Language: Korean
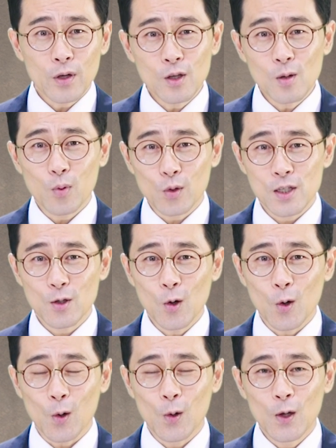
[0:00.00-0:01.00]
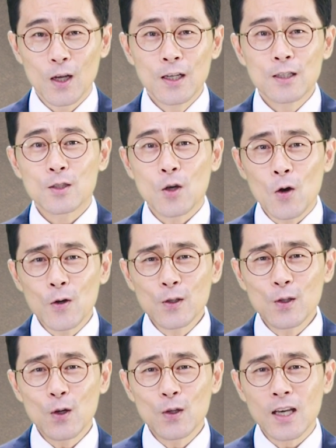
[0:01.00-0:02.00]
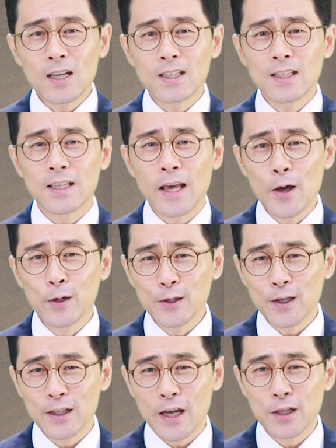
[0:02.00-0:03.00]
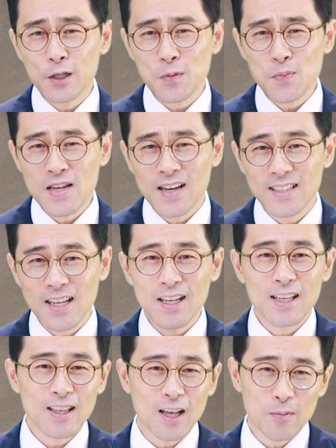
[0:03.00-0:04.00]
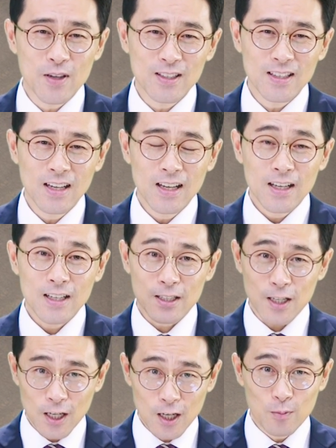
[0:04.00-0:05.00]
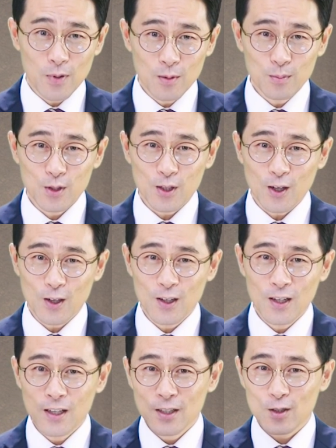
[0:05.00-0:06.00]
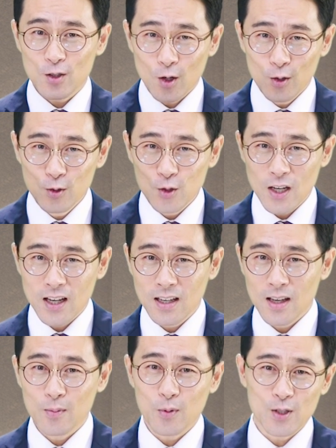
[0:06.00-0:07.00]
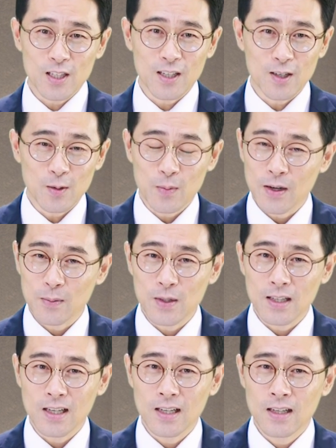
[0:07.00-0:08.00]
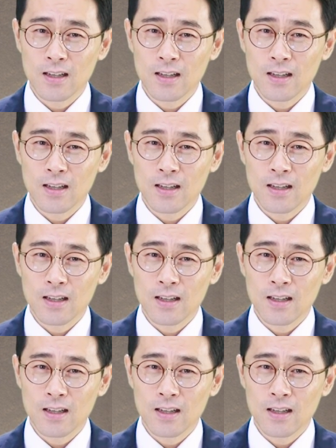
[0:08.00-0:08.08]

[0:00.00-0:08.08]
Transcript: 편을 보시고 성경의 그 예언들에 대한 흥미가 생긴다면 이제 1편부터 정주행해 보시기를 바랍니다.